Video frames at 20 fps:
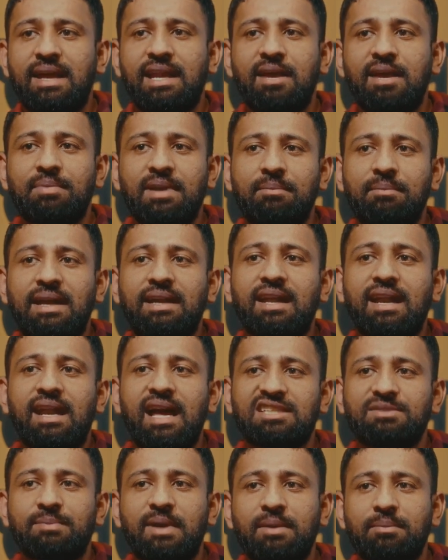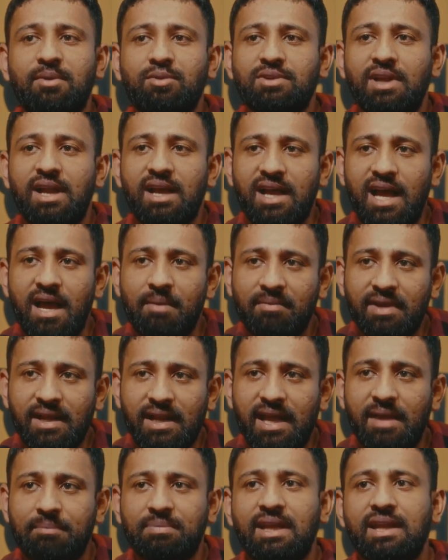या मैंने अपने मेंटल एस्पेक्ट पे उतना
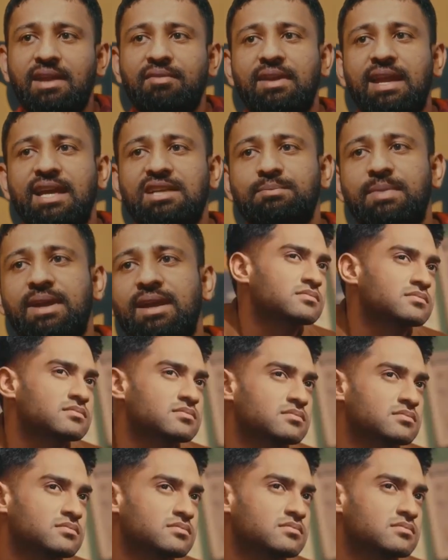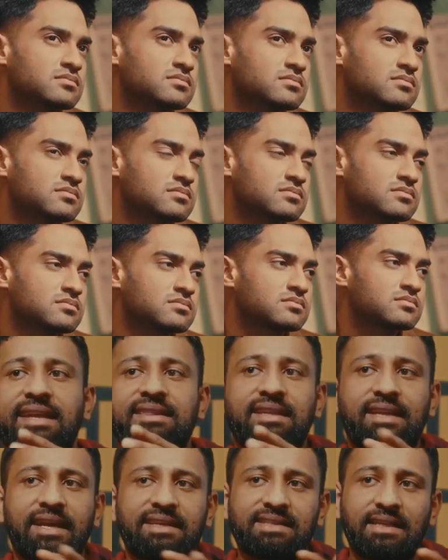काम करा है अपने रिफ्लेक्स पे कि मैं
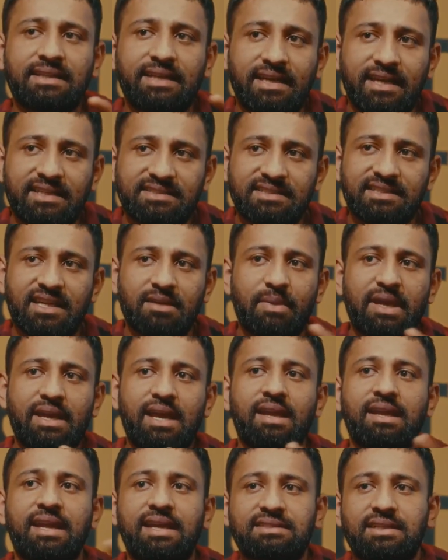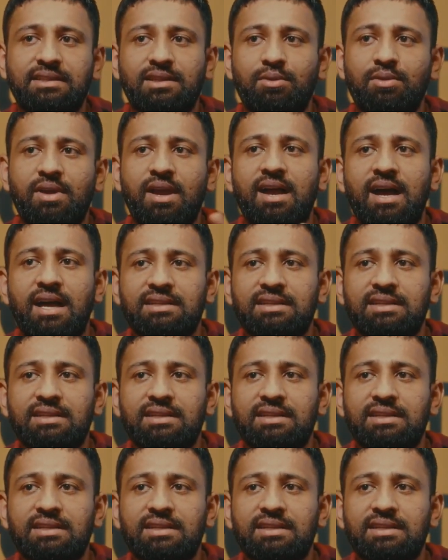इतनी जल्दी डिसीजन मेकिंग ले सकता हूँ